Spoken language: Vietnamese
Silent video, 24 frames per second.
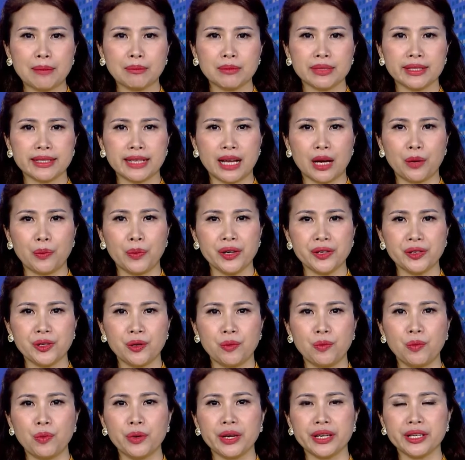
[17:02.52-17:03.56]
Nam, xã Quế
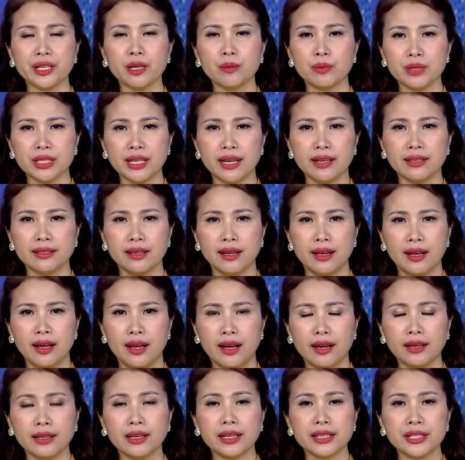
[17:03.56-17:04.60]
Trung, huyện Nông Sơn.
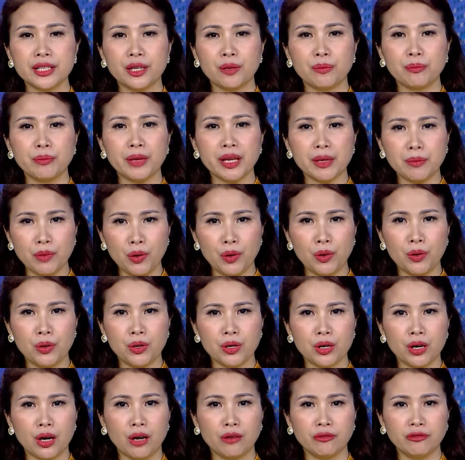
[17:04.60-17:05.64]
Người chồng bị mù,
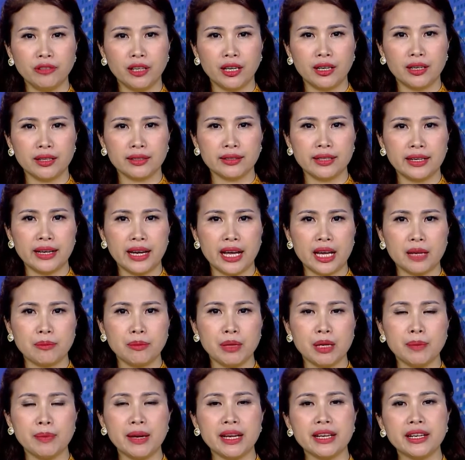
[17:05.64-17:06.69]
còn vợ thì lại
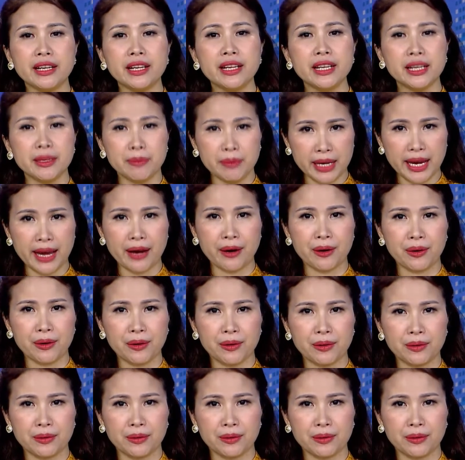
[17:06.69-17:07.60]
bị bệnh hiểm nghèo.